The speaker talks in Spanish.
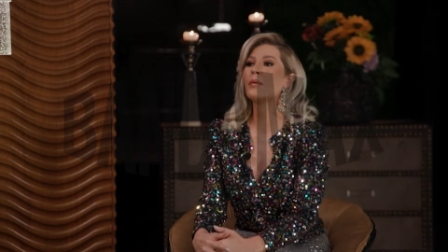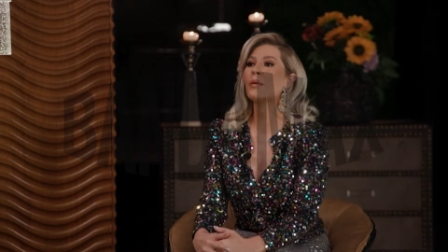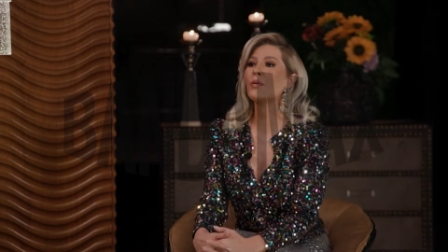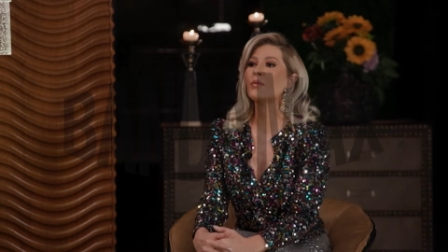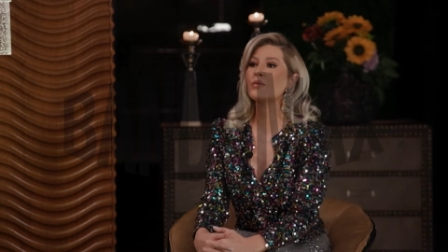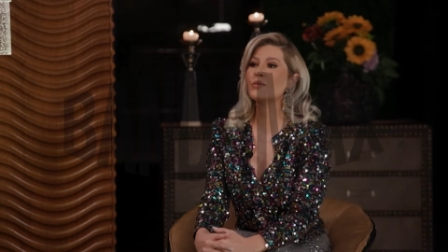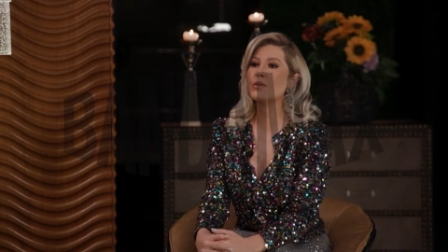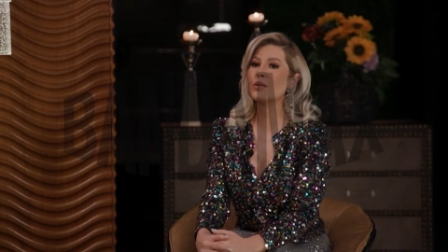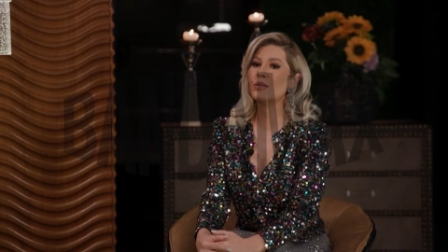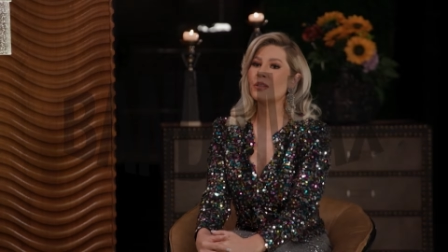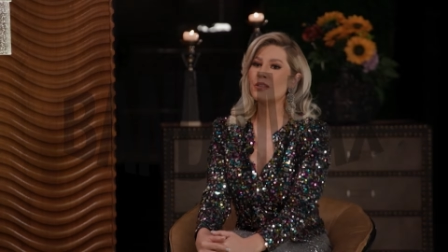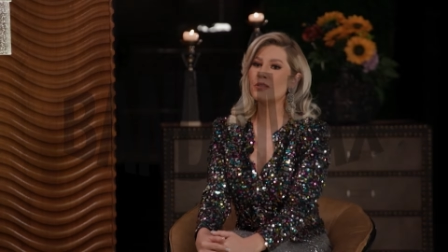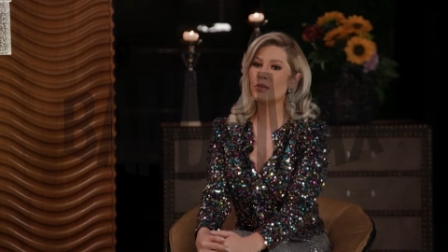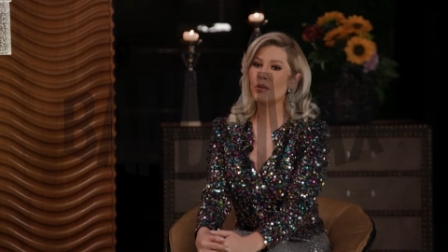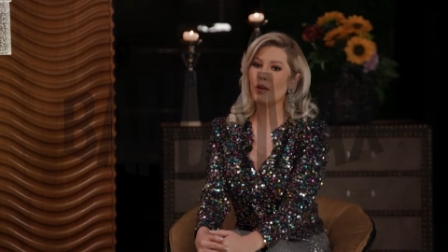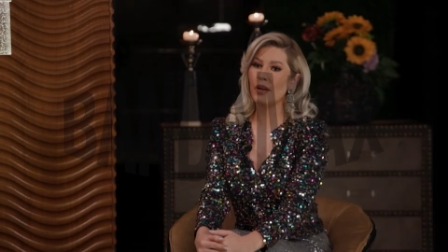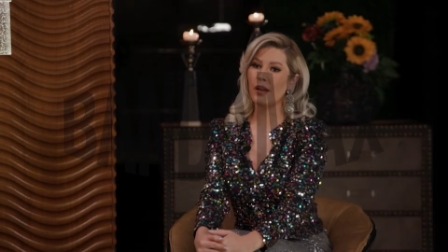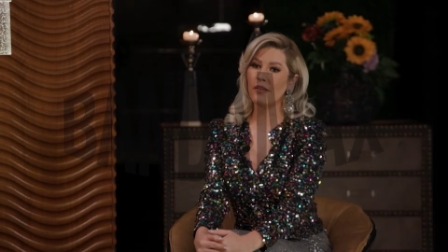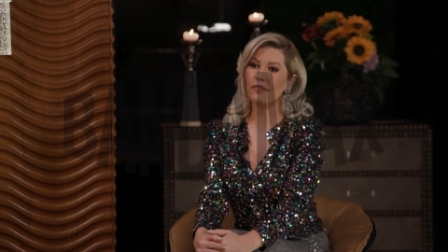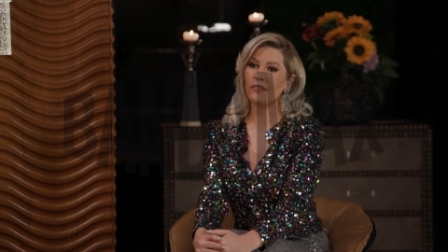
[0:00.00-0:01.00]
producción
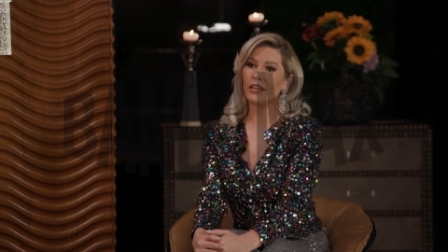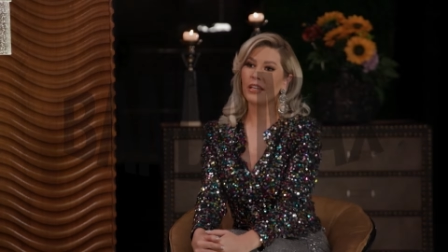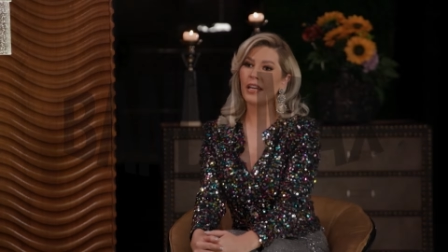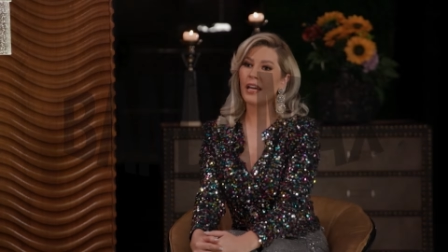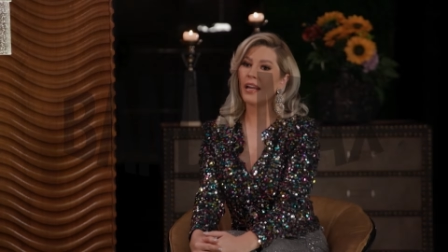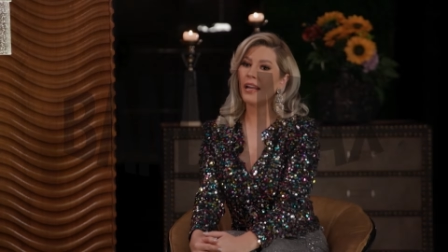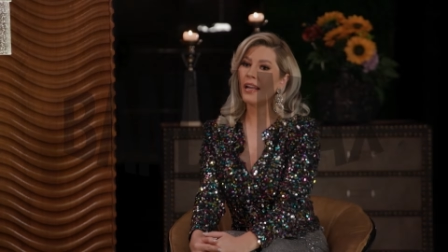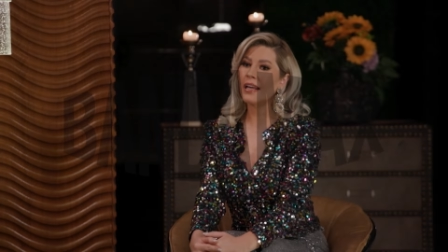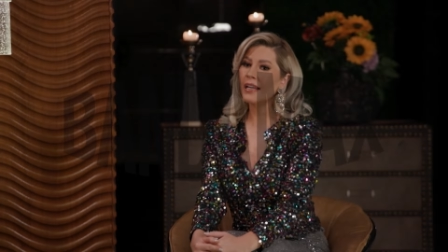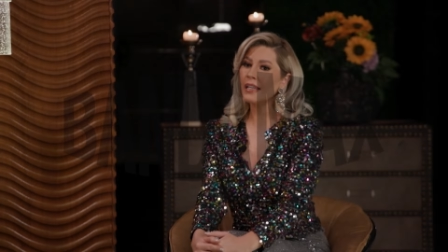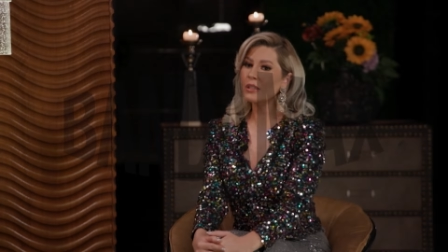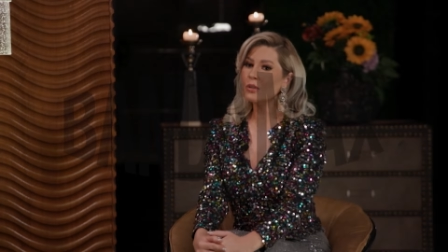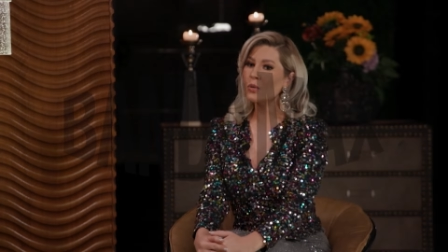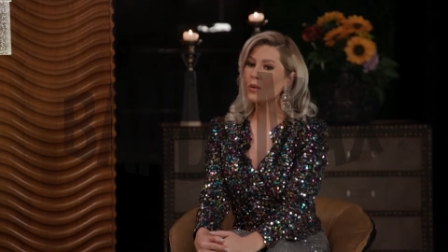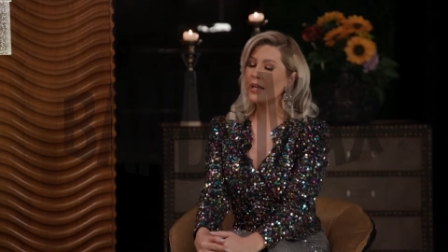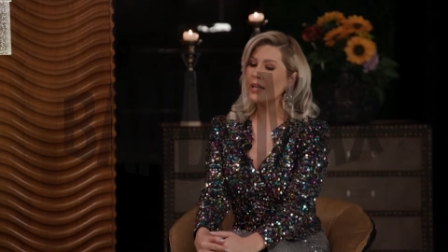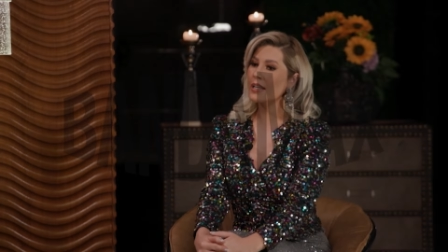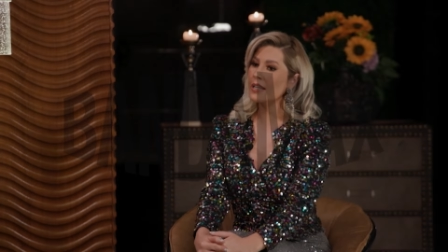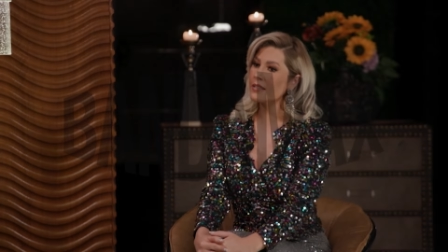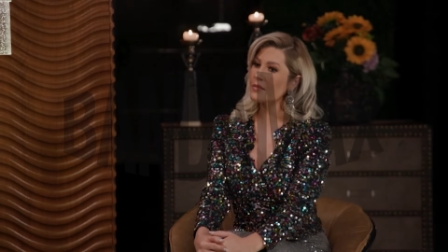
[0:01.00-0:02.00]
discográfica era que tú
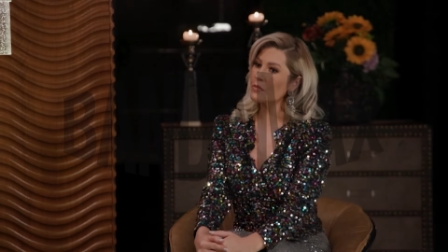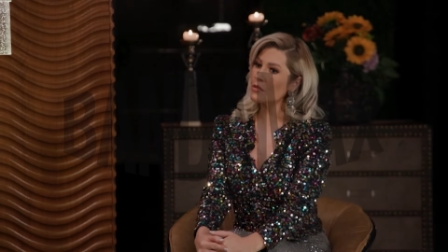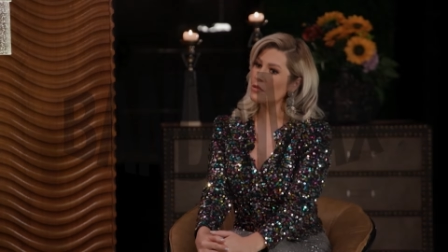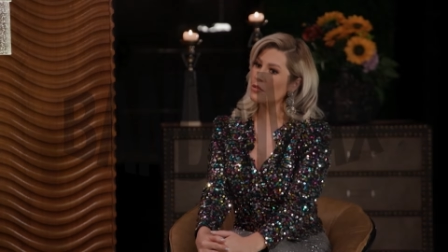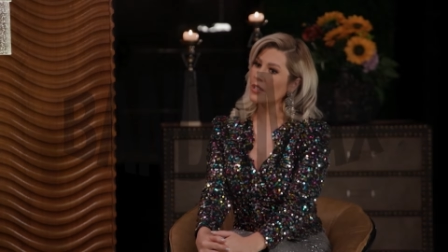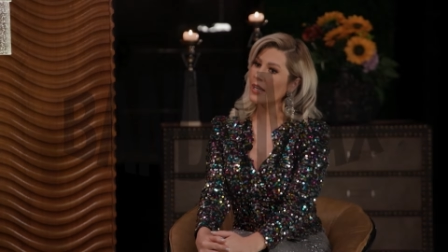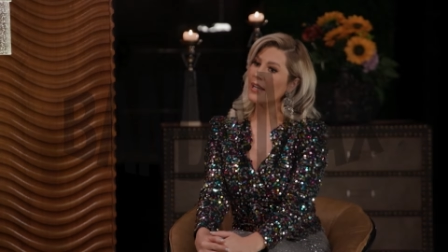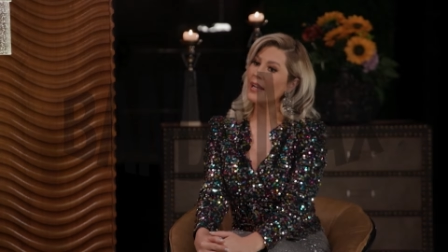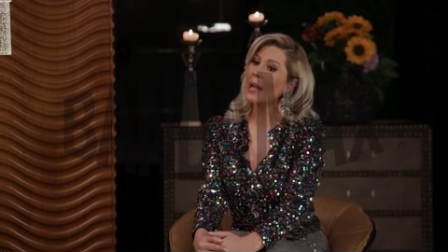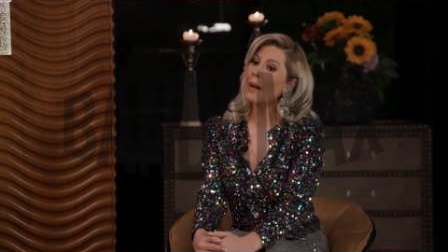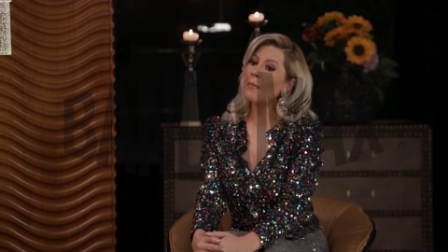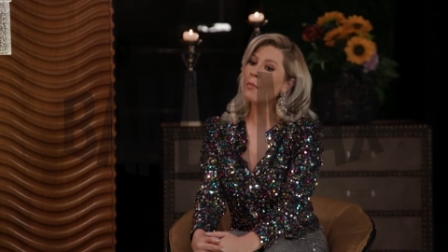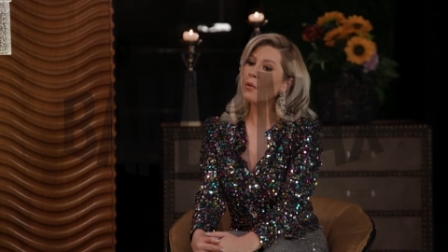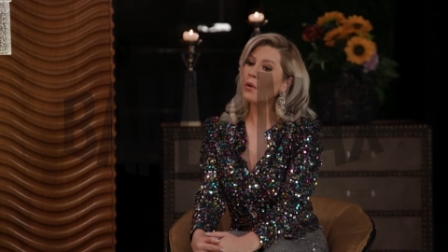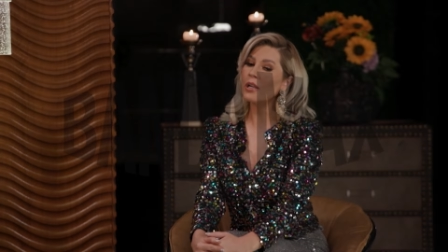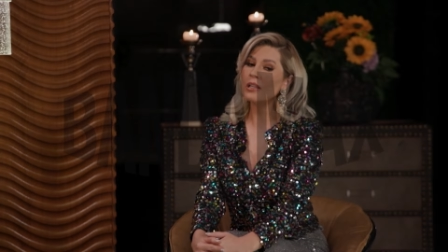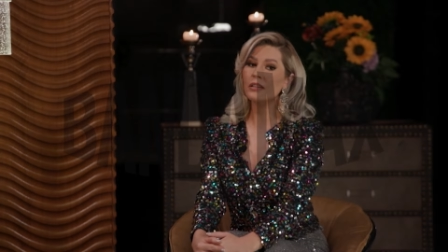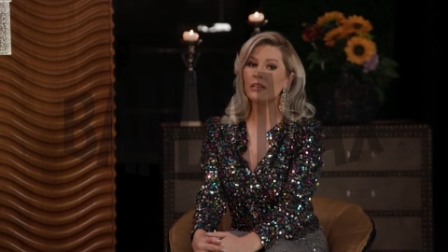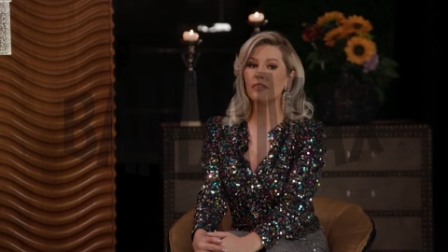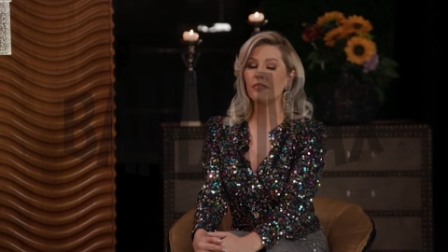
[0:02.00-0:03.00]
querías mostrar el
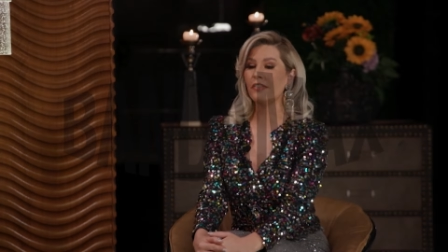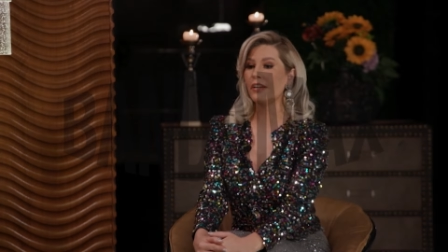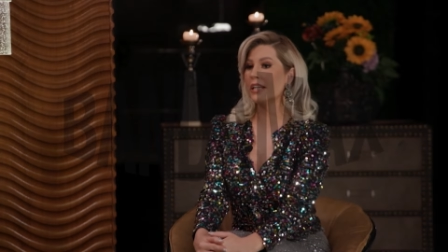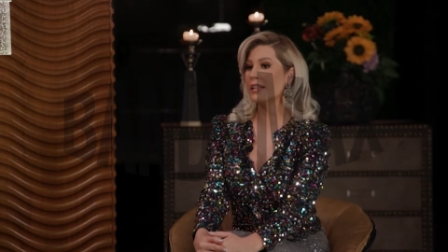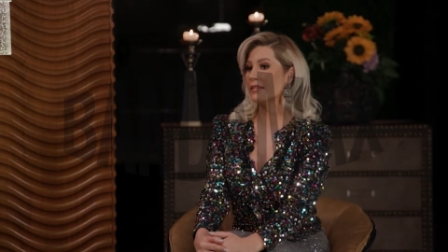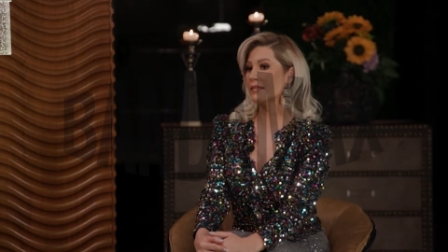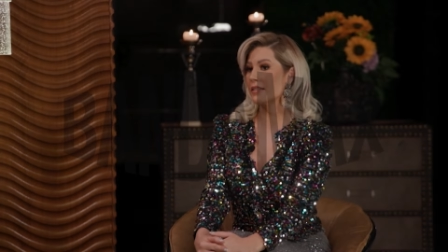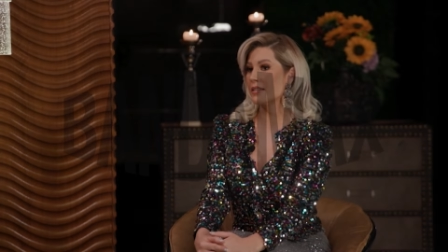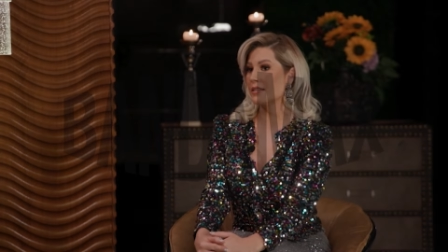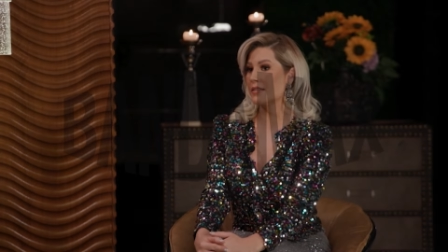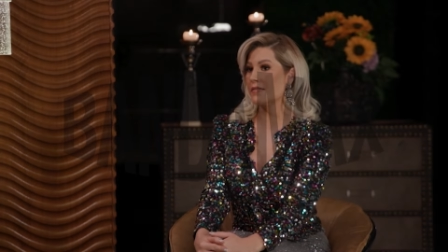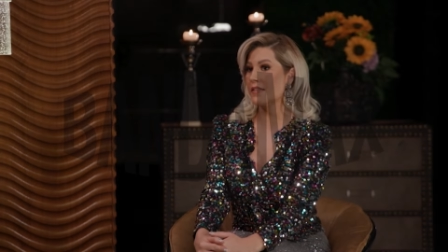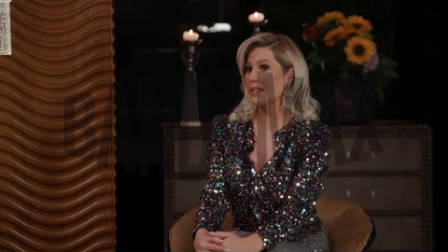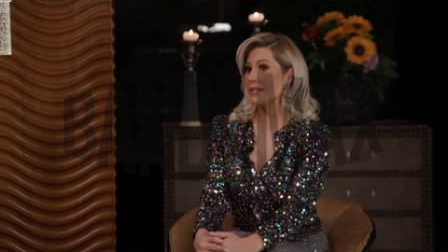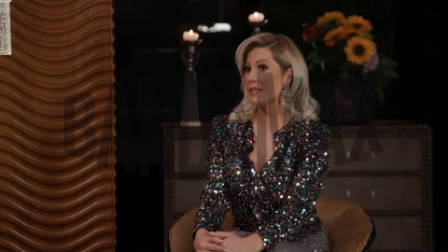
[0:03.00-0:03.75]
amor en diferentes